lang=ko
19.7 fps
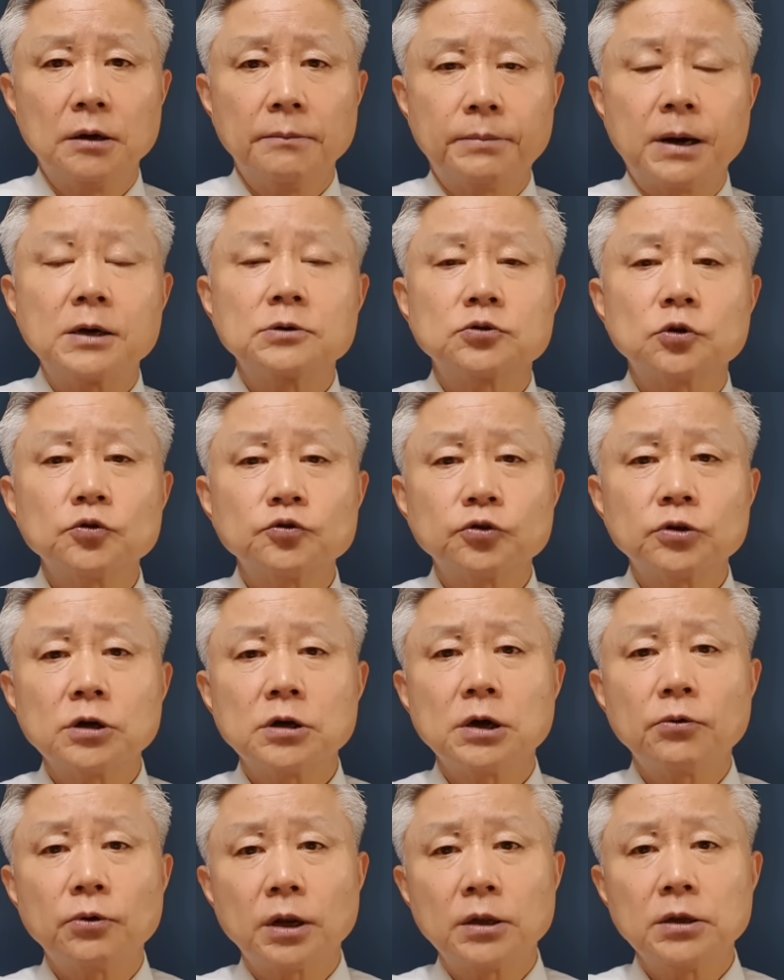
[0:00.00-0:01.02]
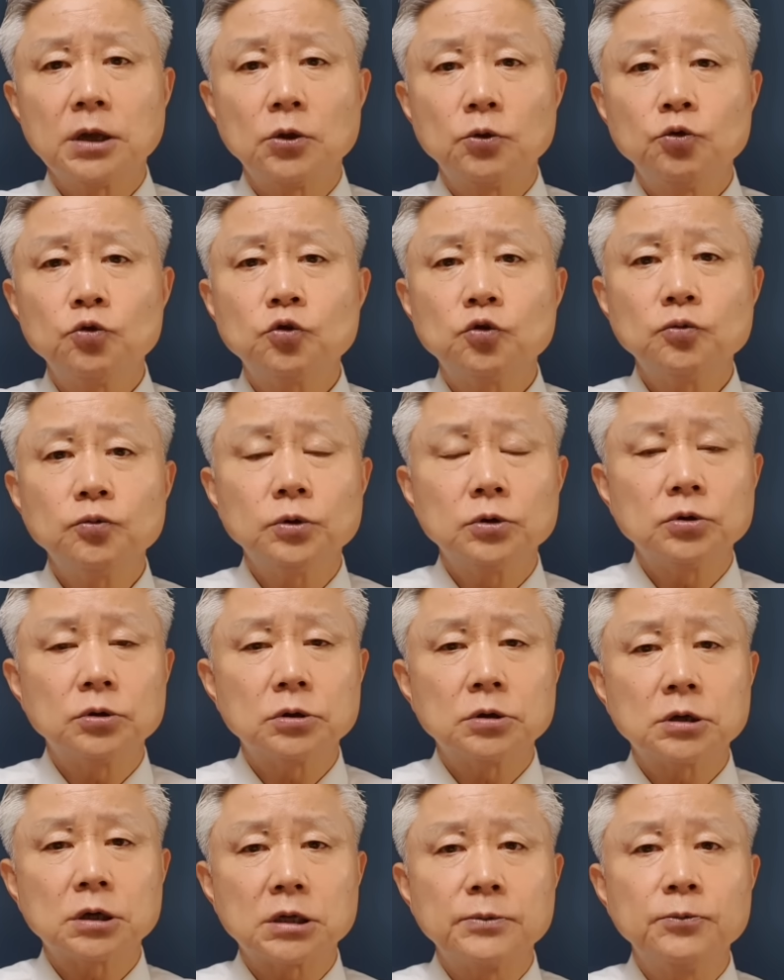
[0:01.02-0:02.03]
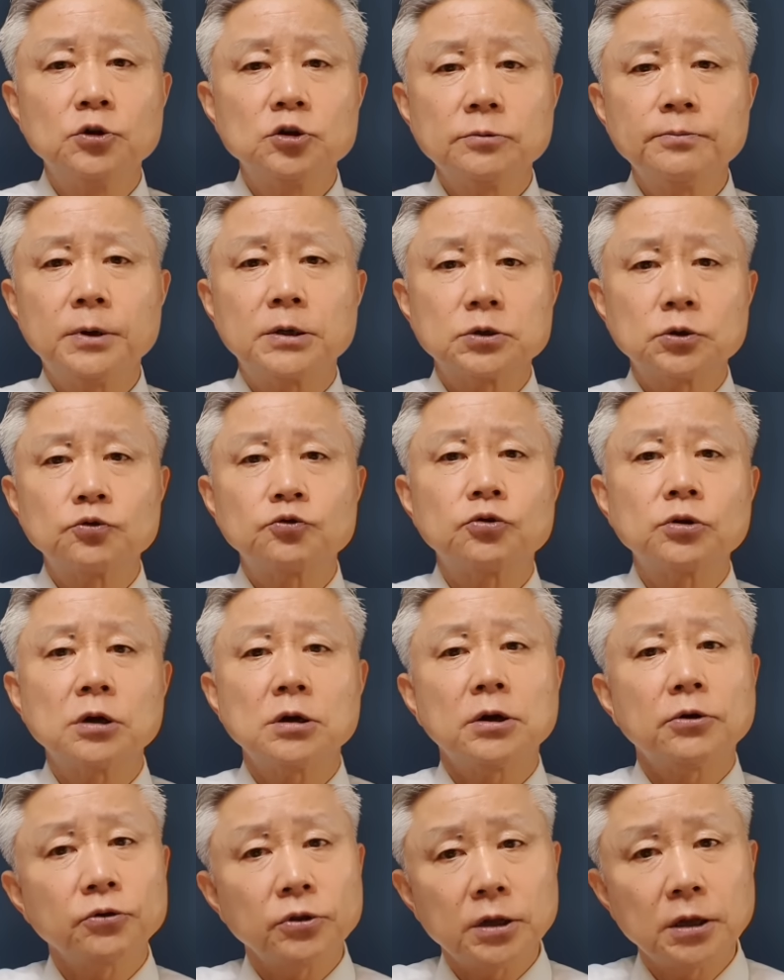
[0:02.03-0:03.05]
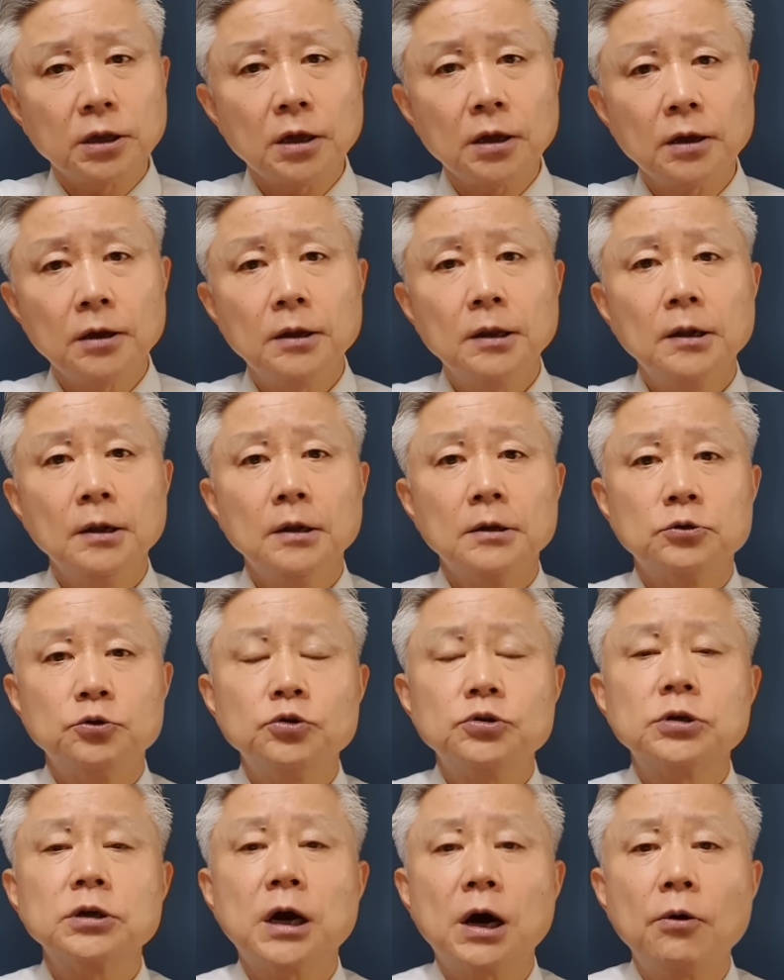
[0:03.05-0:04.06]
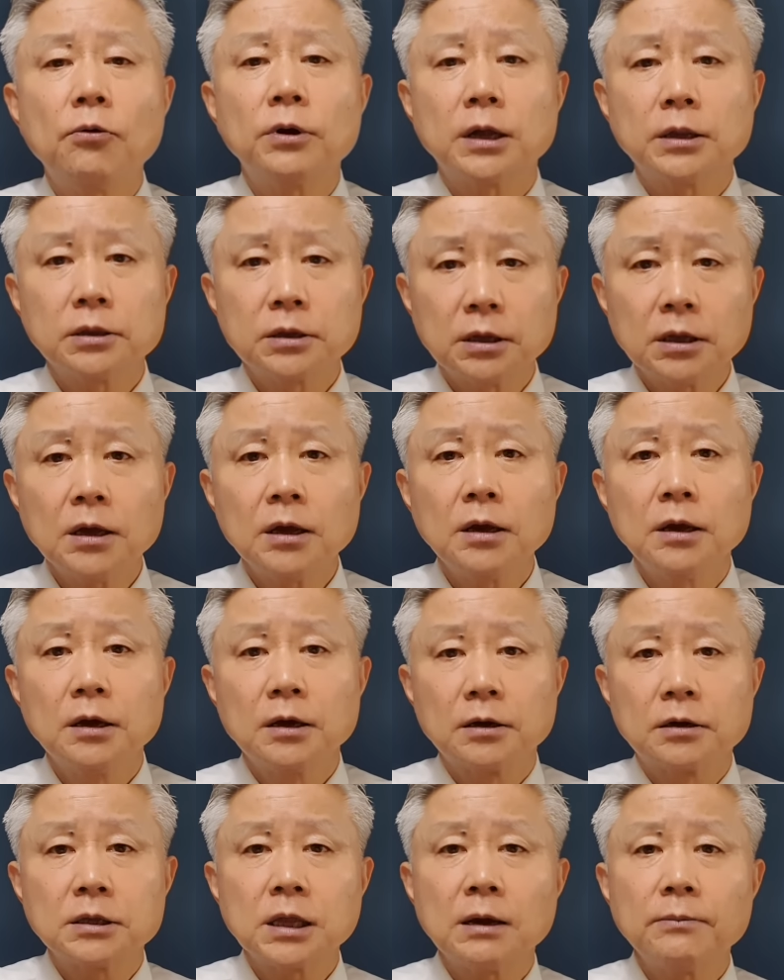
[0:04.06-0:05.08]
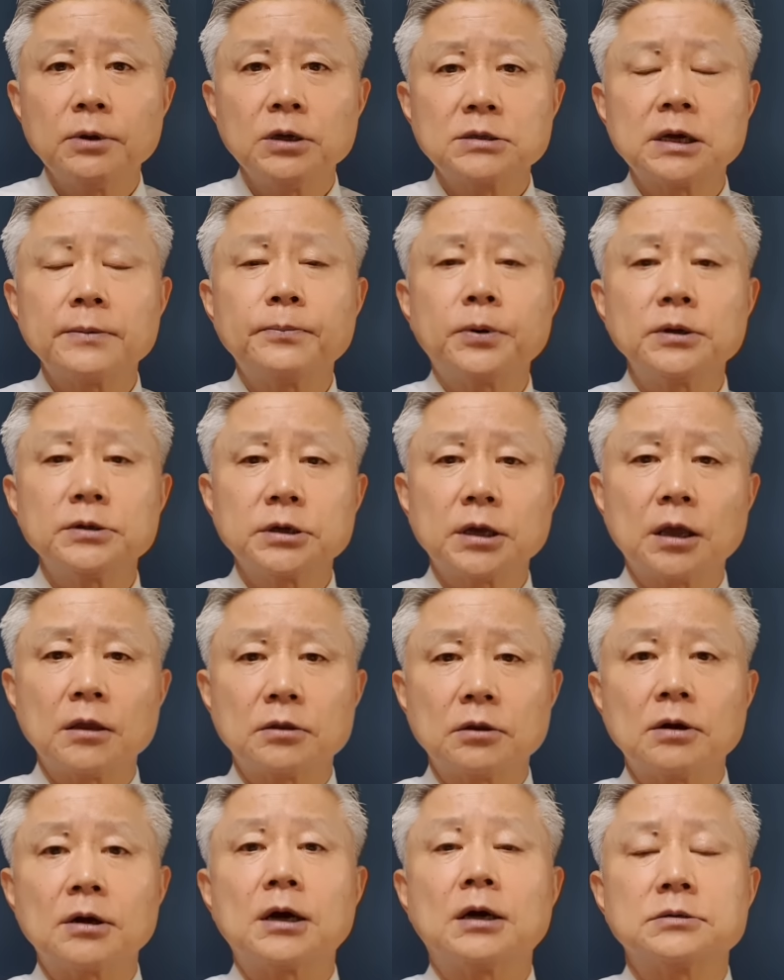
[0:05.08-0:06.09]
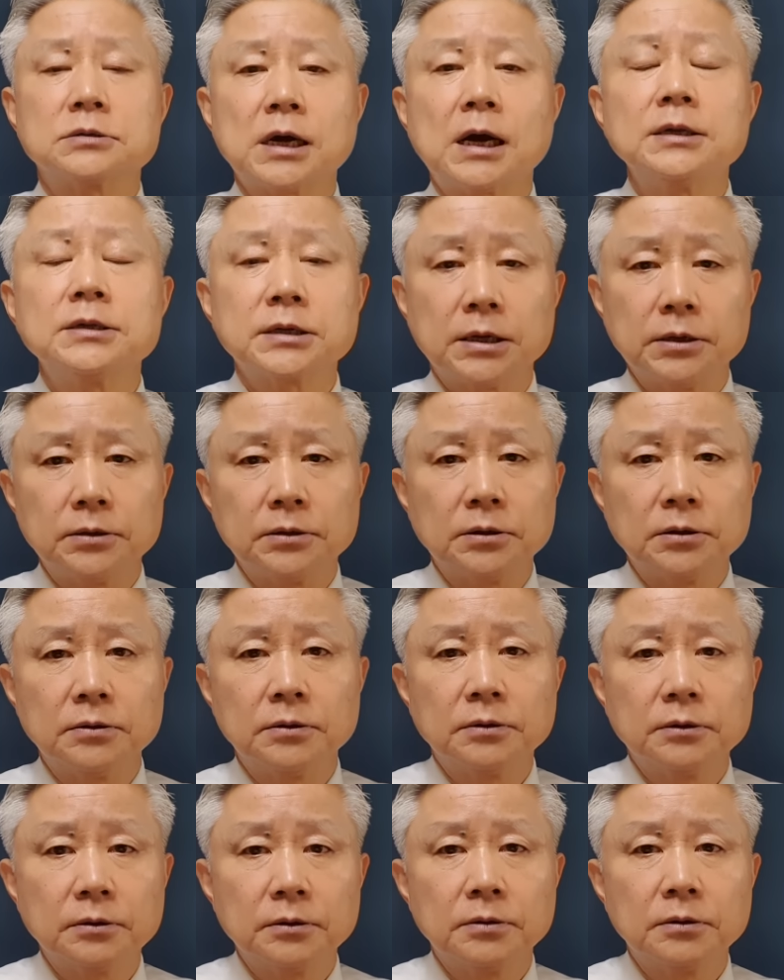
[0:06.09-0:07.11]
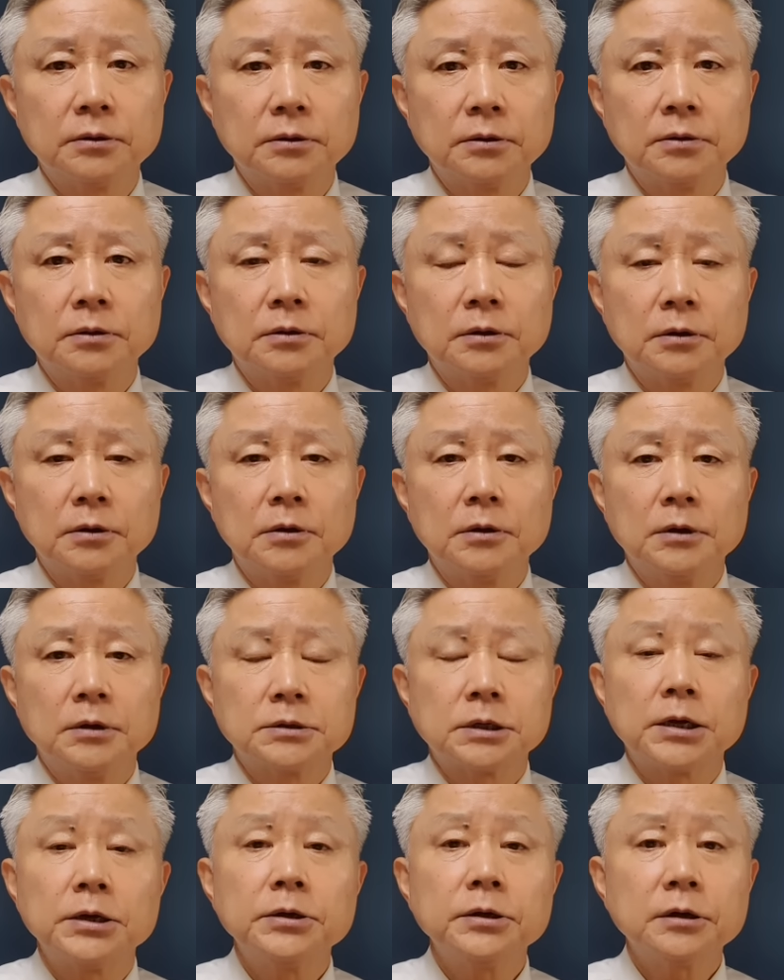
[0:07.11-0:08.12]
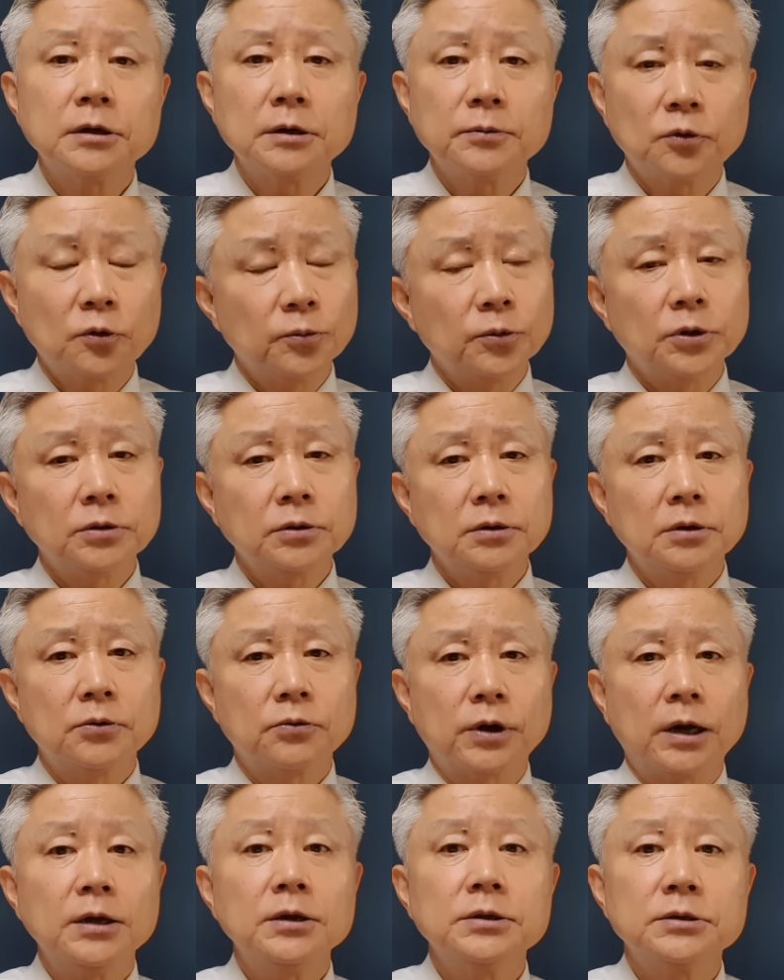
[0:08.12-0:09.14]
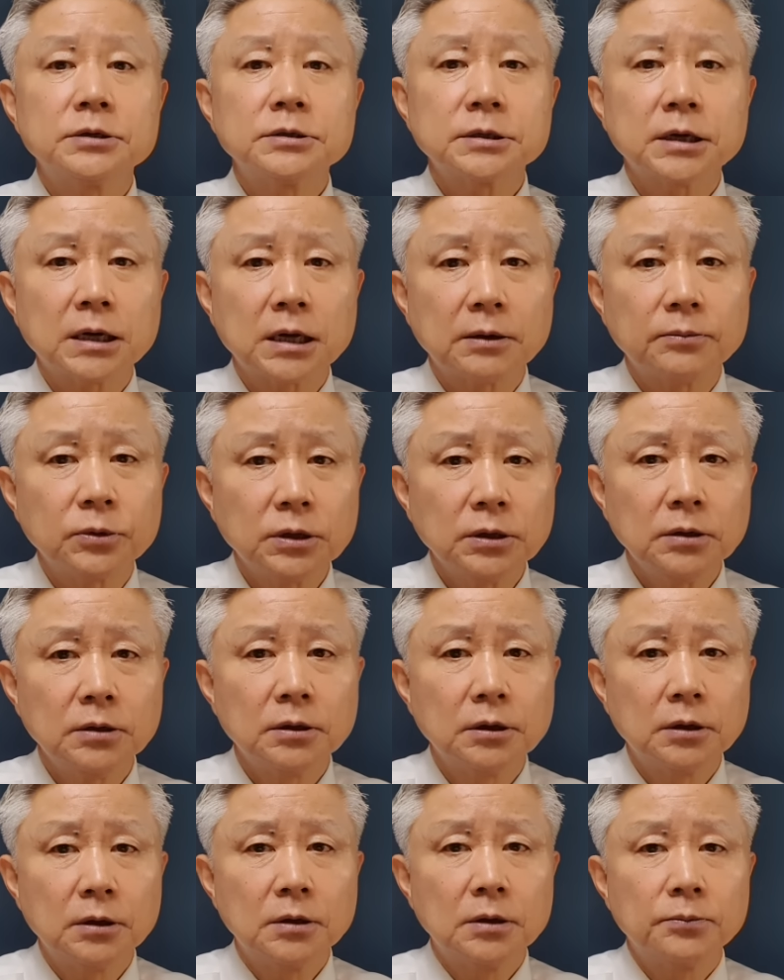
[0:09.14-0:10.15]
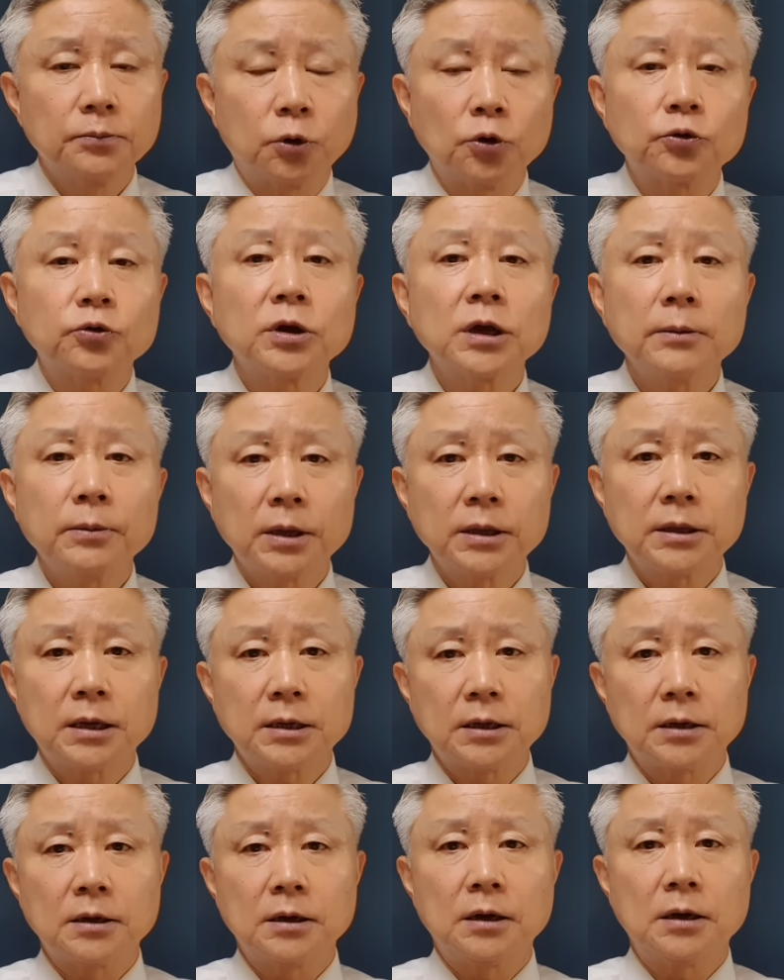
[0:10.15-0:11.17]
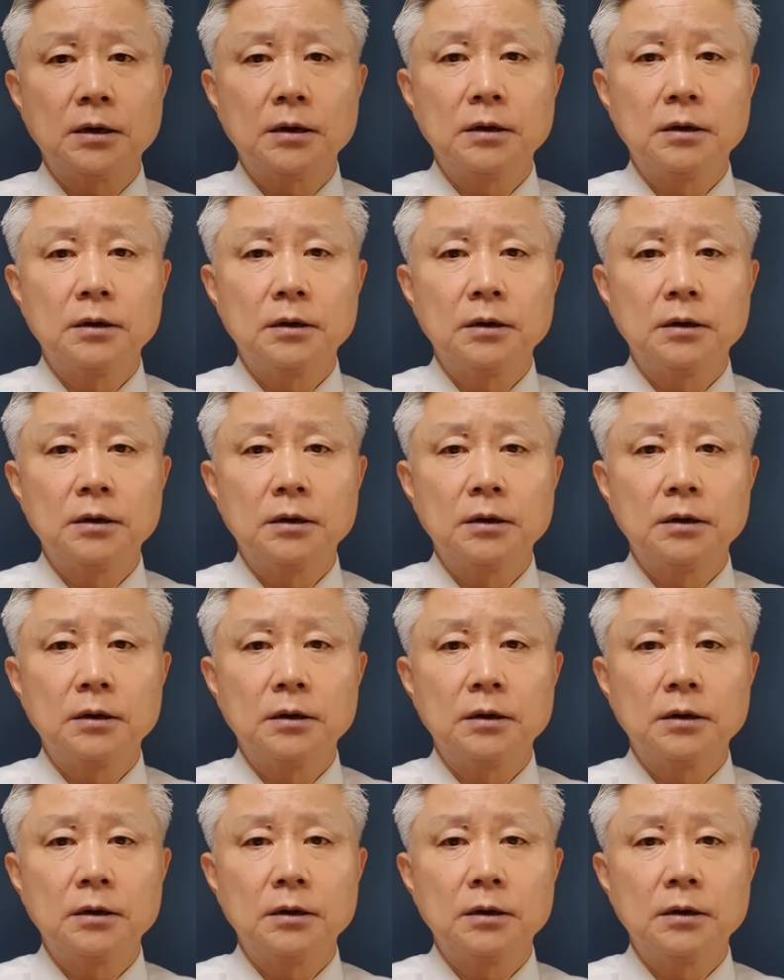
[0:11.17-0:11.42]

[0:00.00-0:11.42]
방송 출연하고 하는데 유튜브 그러니까 김호준 방송 출연하고 뒤에 유세하고 난 뒤에 그 다음에 재판장에 가서 앉아 있는 자 이거를 보면 과연 저 사람이 보통의 멘탈인가?